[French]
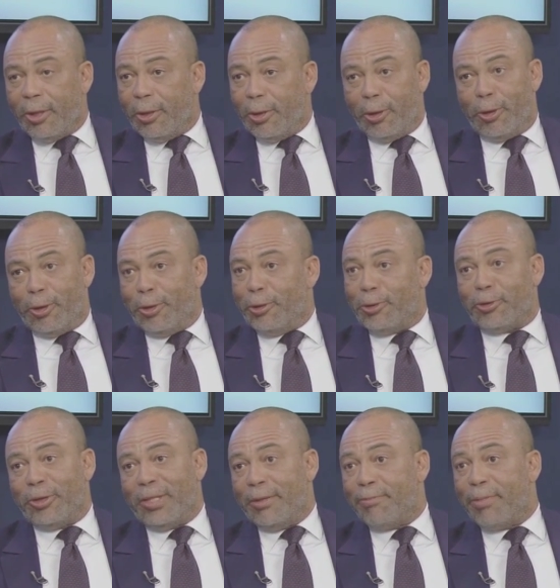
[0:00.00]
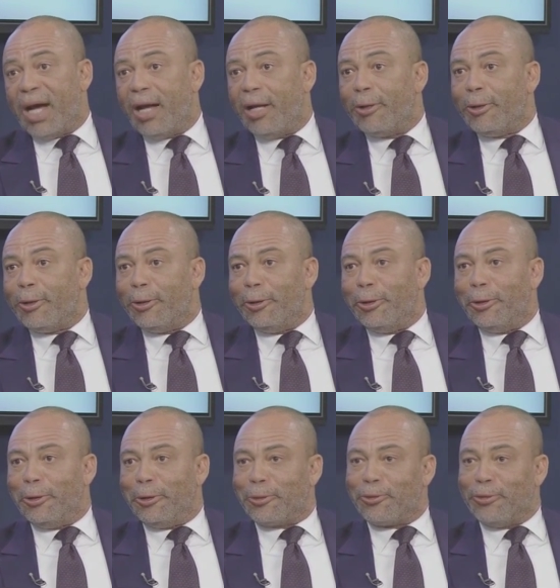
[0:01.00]
Euh, ce n'est pas
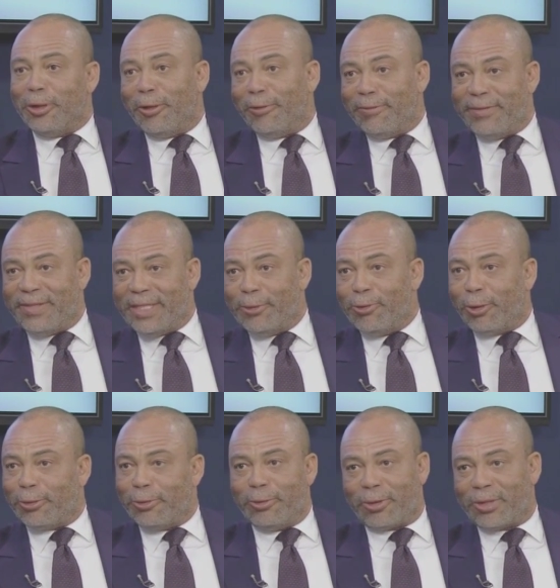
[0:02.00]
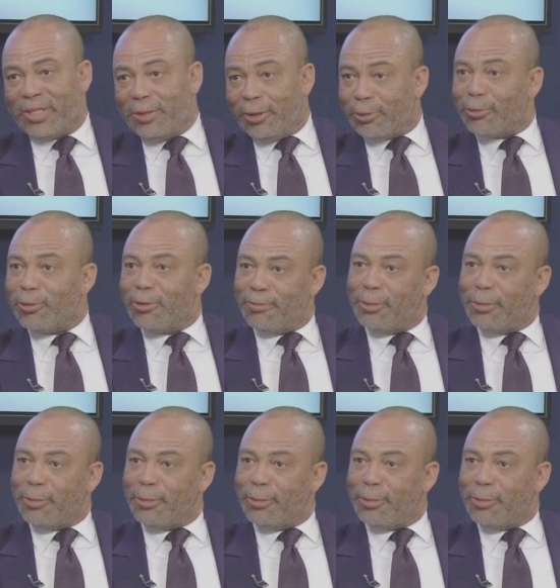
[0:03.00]
qu'une envie d'occidentaux,